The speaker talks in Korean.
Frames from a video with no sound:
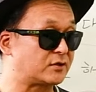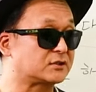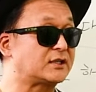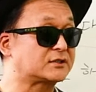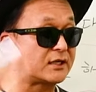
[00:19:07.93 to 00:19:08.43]

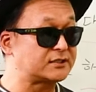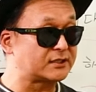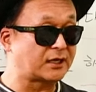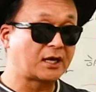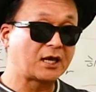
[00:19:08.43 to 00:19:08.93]
근데 그게
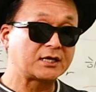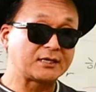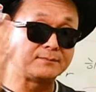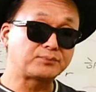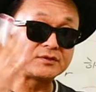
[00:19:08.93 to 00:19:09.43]
이제
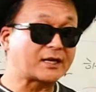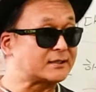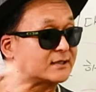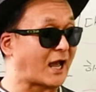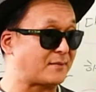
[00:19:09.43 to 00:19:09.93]

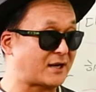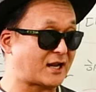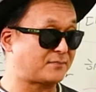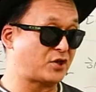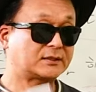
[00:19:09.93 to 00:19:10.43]
인플레를
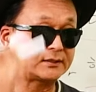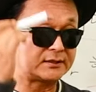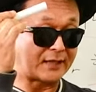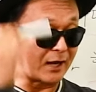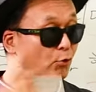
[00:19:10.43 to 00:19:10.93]
감안하면
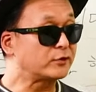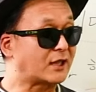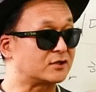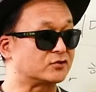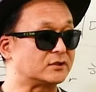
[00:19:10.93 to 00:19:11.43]

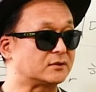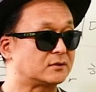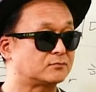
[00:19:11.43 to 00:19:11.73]
내려온다는 거예요.